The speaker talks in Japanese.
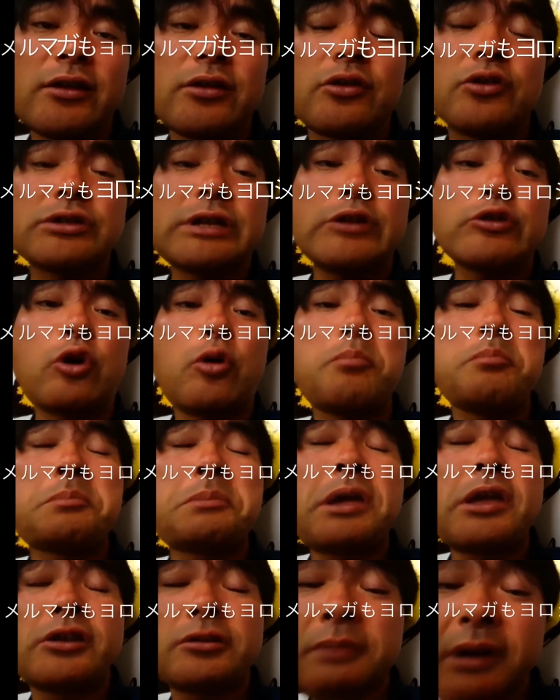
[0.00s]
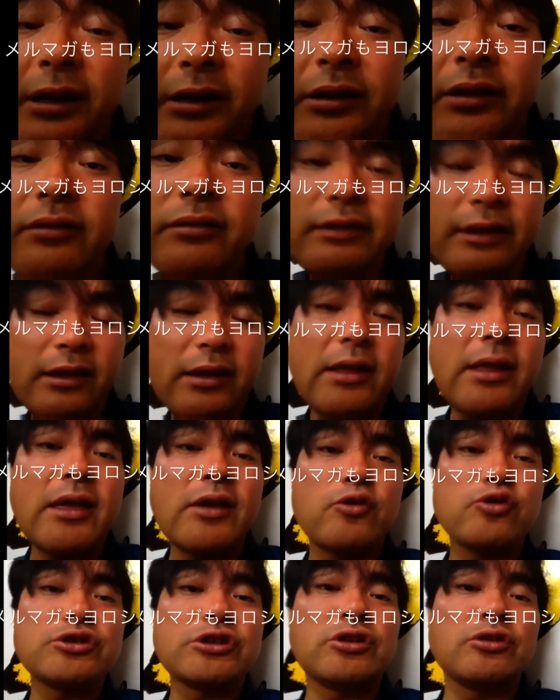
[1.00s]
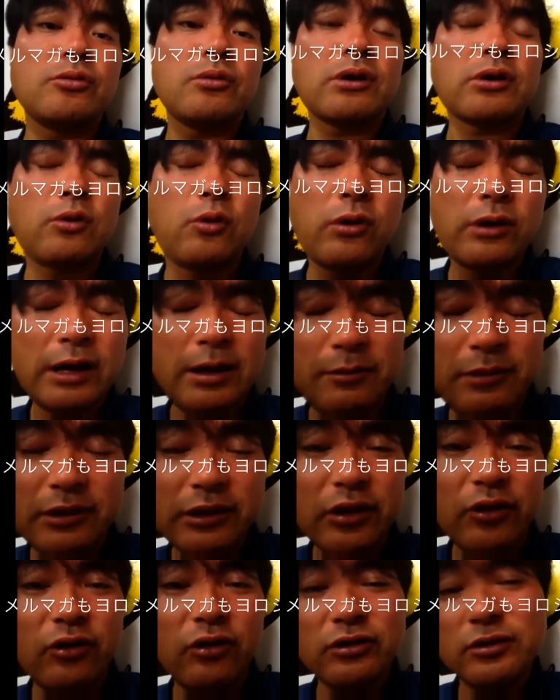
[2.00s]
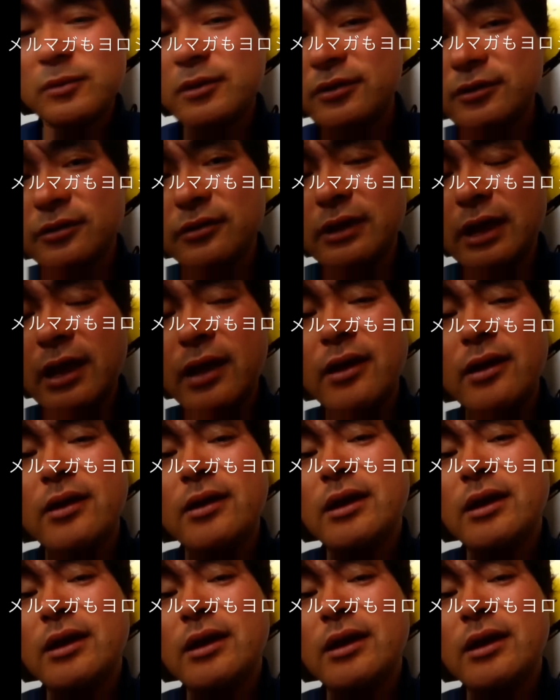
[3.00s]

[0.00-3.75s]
そしてあと、メルマガですね、えー、こちらのも頑張っておりますので、